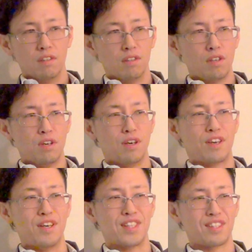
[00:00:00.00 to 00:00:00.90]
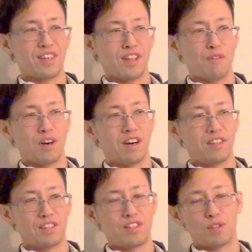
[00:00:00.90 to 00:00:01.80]
で警察から電話か
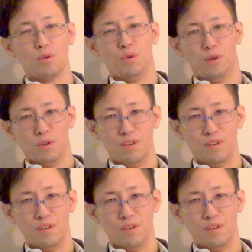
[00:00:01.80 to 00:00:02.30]
かってきて、そうよ、